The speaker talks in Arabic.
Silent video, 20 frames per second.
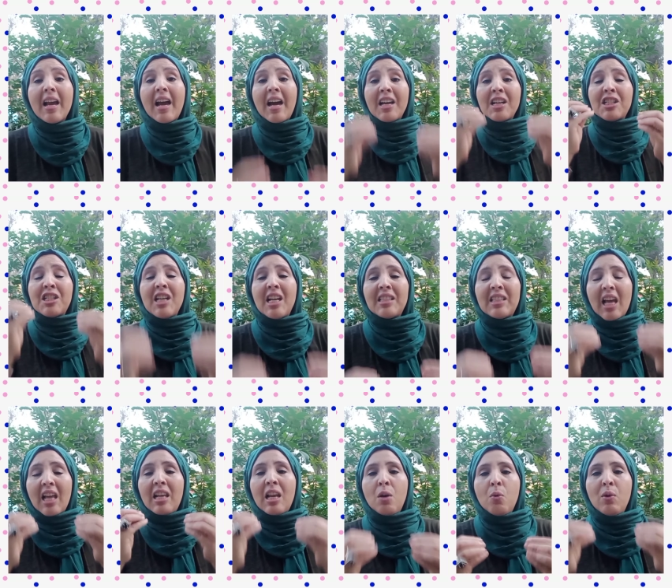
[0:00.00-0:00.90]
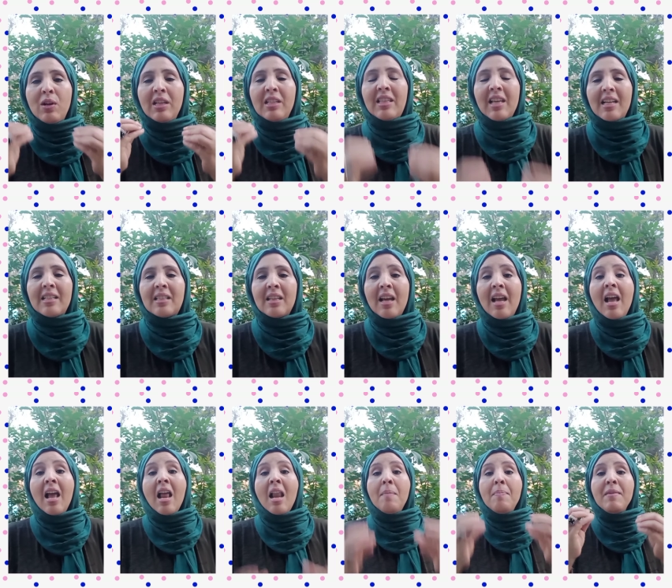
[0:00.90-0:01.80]
خرجت على الوليدات
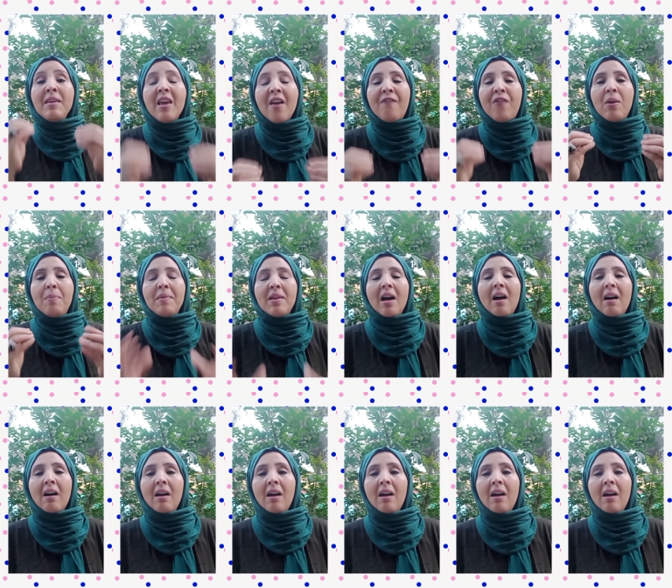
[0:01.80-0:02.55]
المية في المية